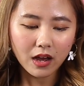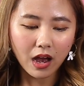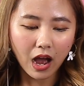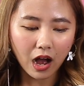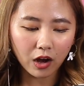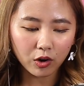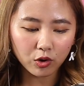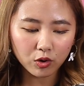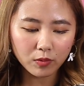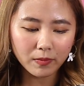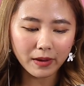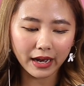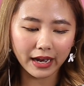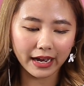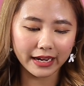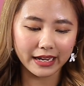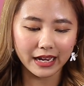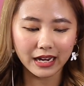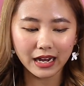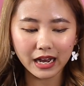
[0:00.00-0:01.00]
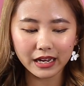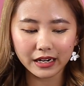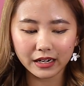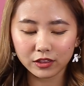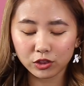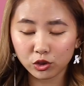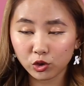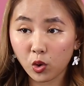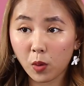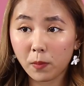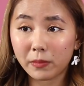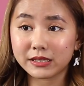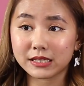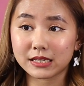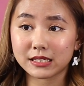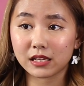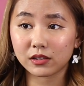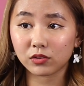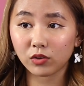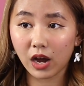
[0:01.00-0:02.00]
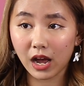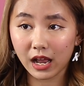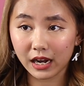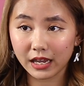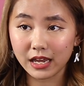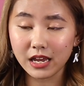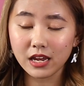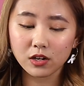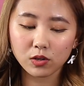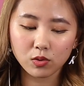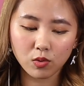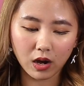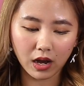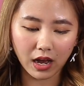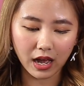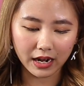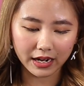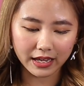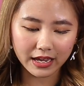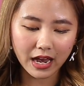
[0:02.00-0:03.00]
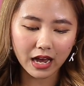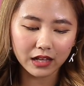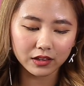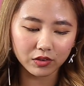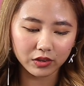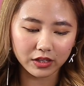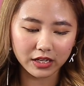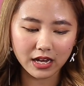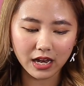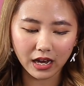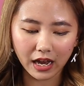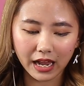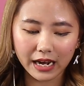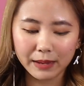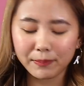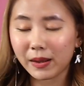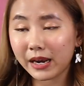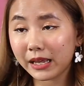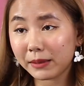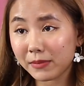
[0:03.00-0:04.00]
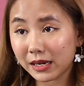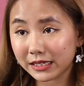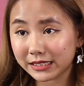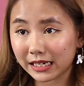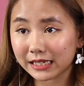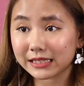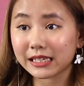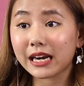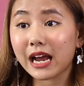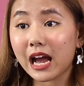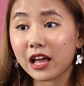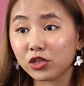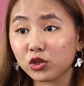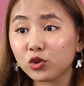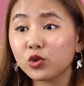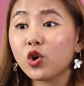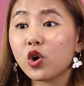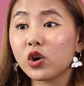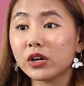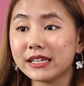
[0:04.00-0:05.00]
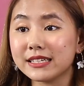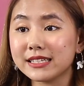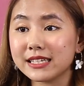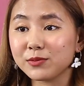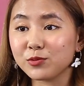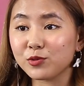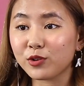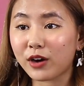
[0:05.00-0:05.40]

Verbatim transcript: Aku makanya nggak nentu bisa satu kali, dua kali, atau tiga kali paling banyak tergantung kondisi